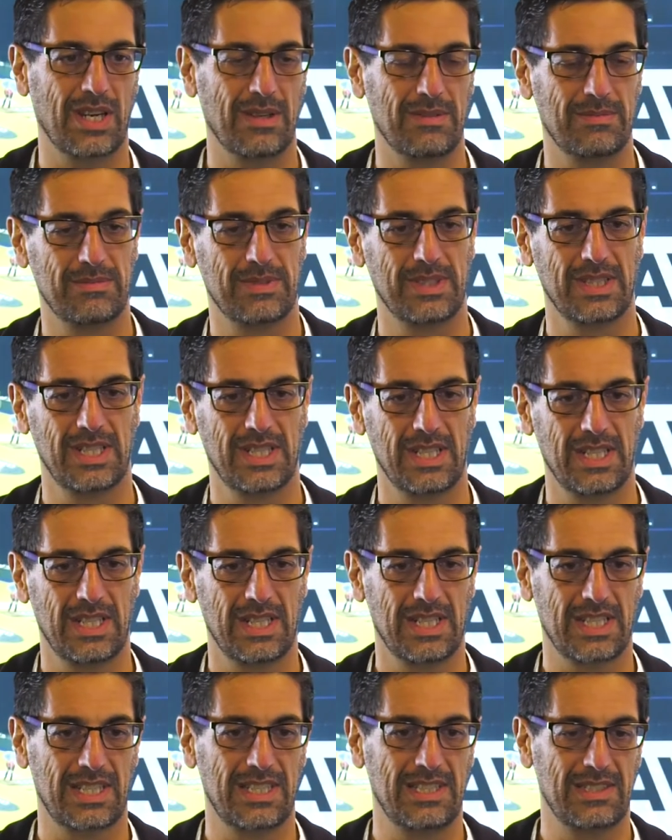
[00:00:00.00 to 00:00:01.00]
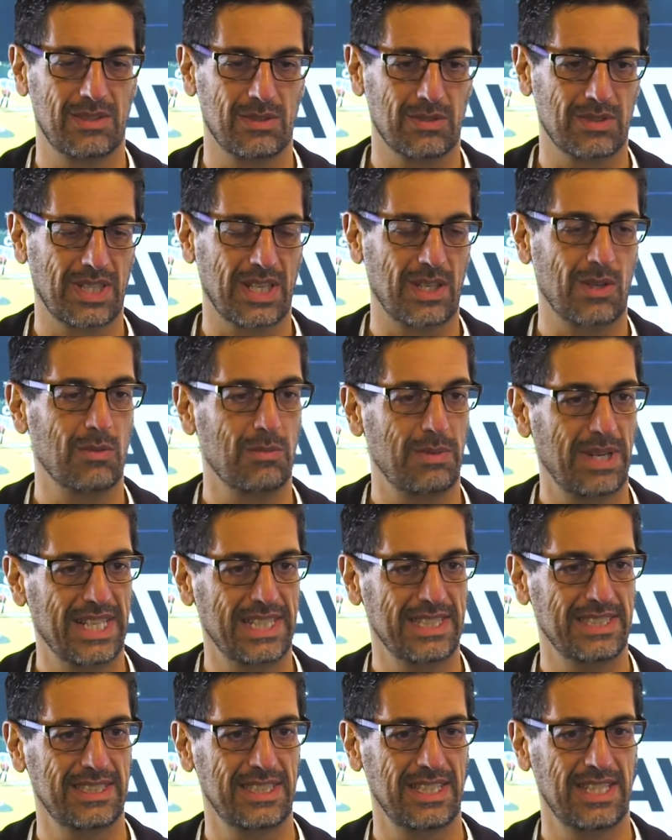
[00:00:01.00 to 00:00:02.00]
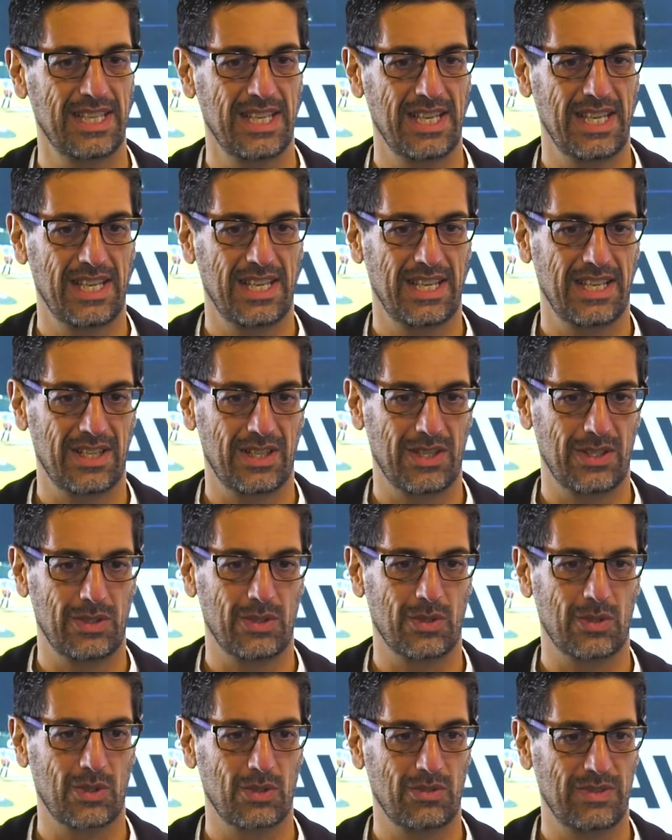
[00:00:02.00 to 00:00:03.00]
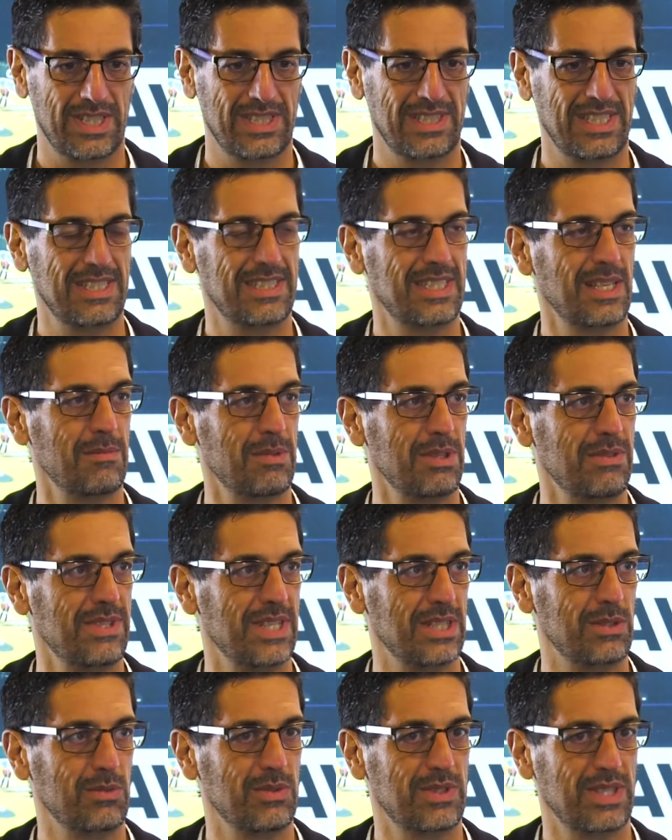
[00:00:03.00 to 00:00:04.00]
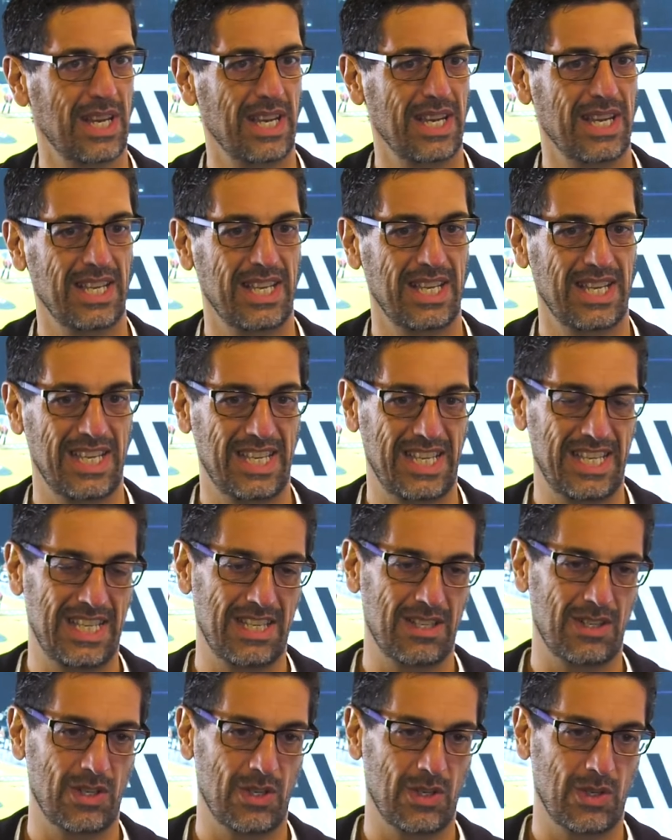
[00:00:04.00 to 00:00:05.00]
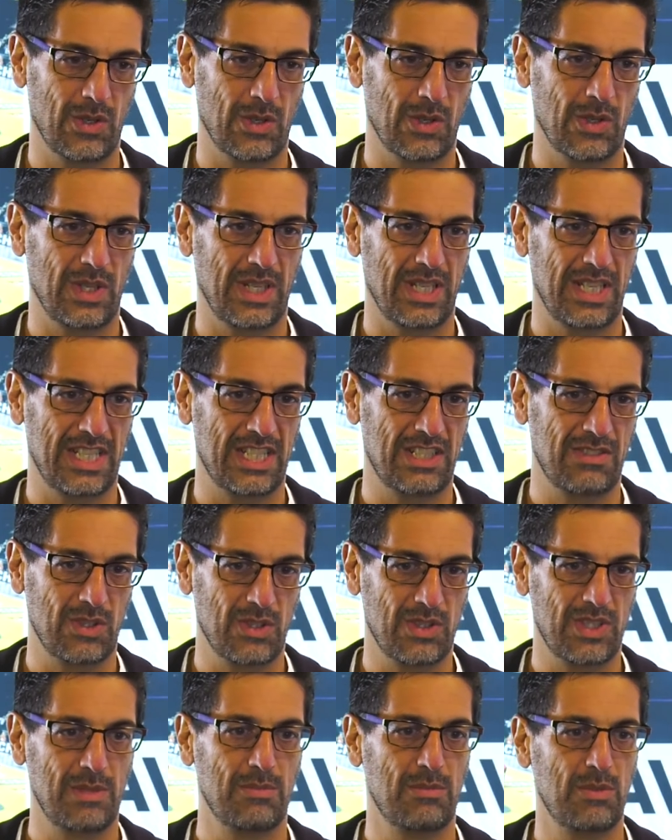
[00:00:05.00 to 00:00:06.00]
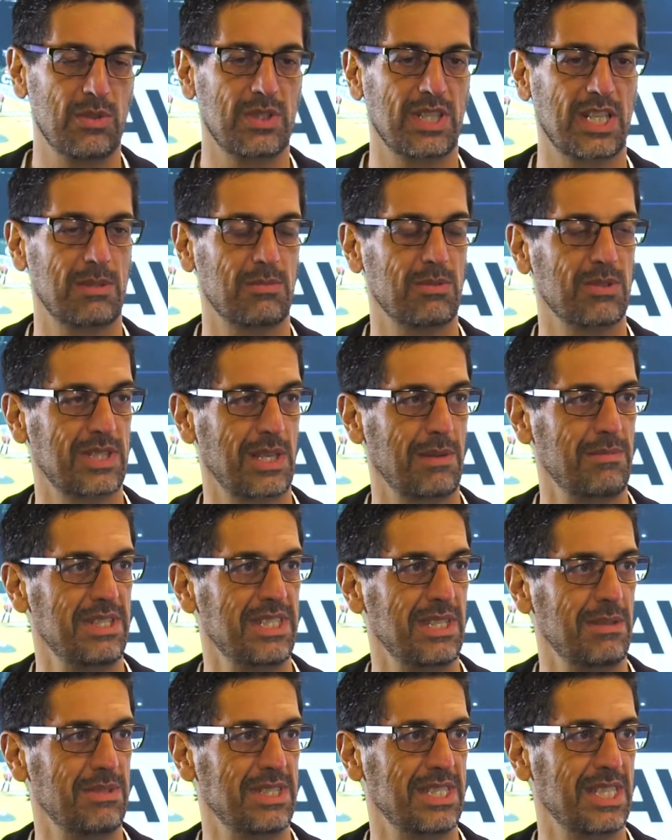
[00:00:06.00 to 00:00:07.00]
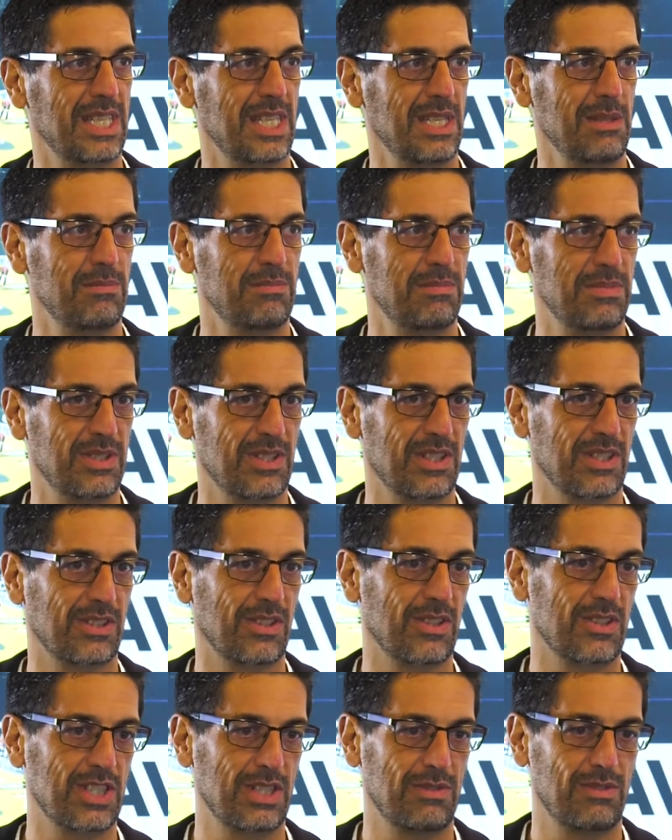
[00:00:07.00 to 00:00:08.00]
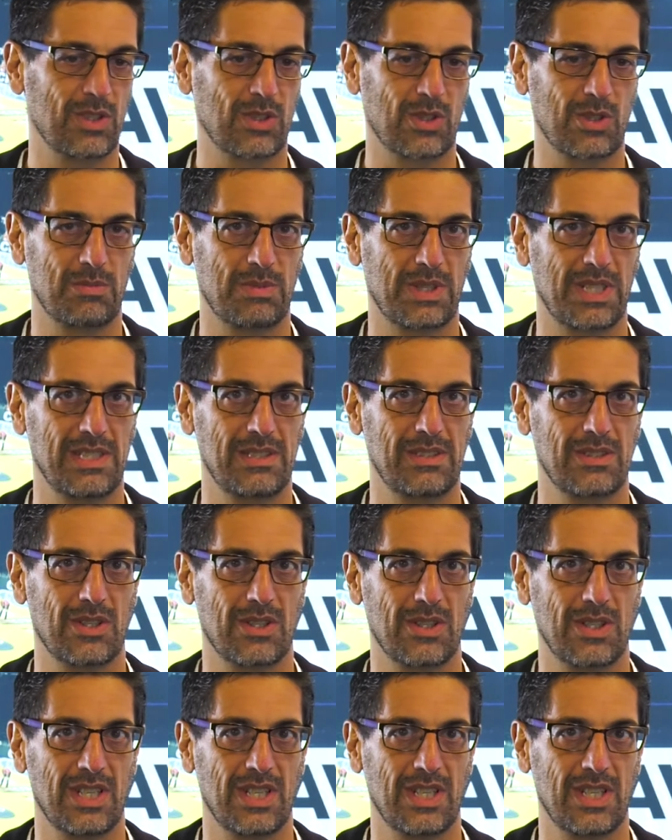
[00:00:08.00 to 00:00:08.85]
euh, qui sont très complexes. Euh, donc on va essayer de simplifier tout ça et, je vais aussi plus responsabiliser mes équipes puisqu'en tant que chef d'entreprise,